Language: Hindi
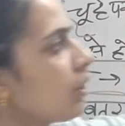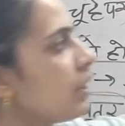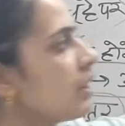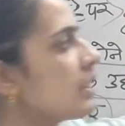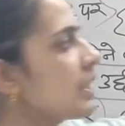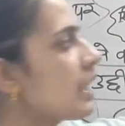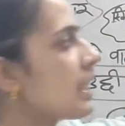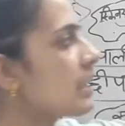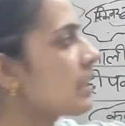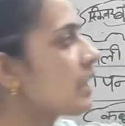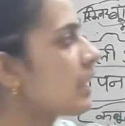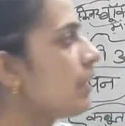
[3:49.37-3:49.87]
कि
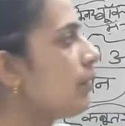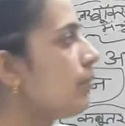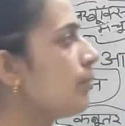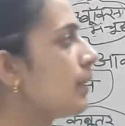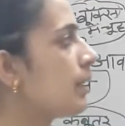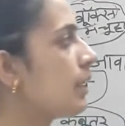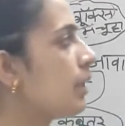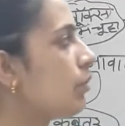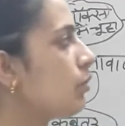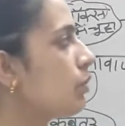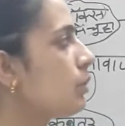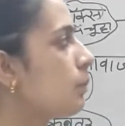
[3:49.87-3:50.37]
जैसे
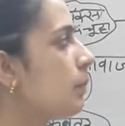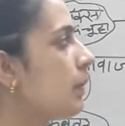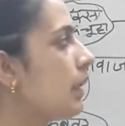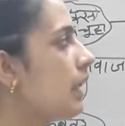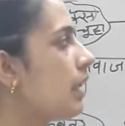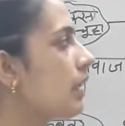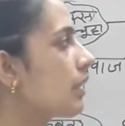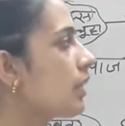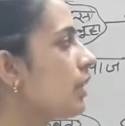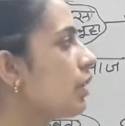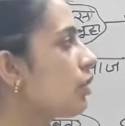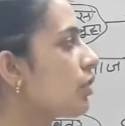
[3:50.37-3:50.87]
मतलब उस पर
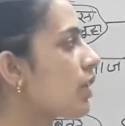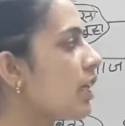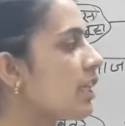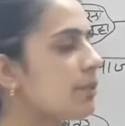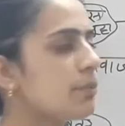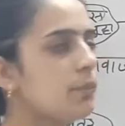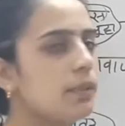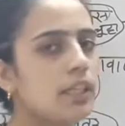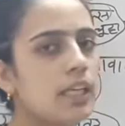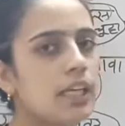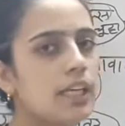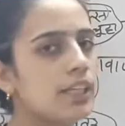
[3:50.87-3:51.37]
लगता है साथ
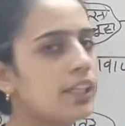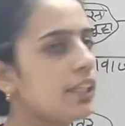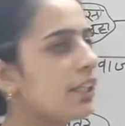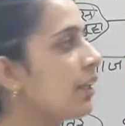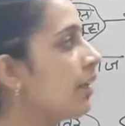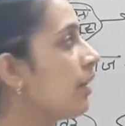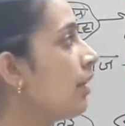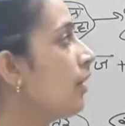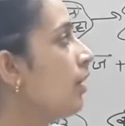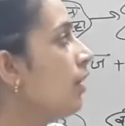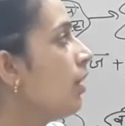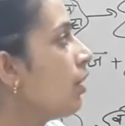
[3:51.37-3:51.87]
में लाइटिंग
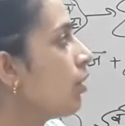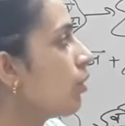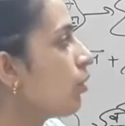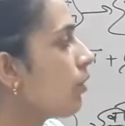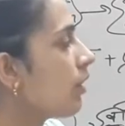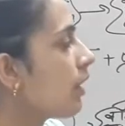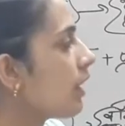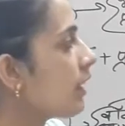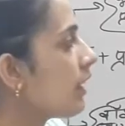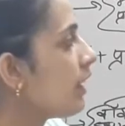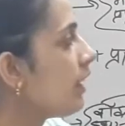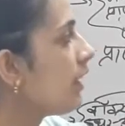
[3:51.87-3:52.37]
तो
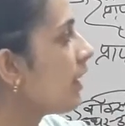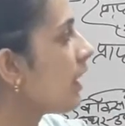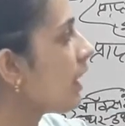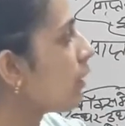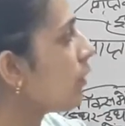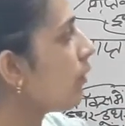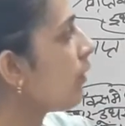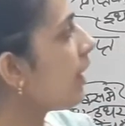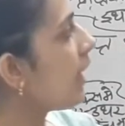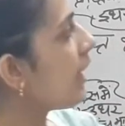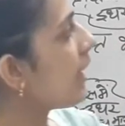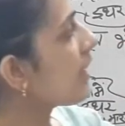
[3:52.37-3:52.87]
कहते हैं या
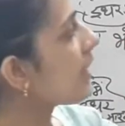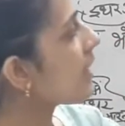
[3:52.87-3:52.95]
तो लाइट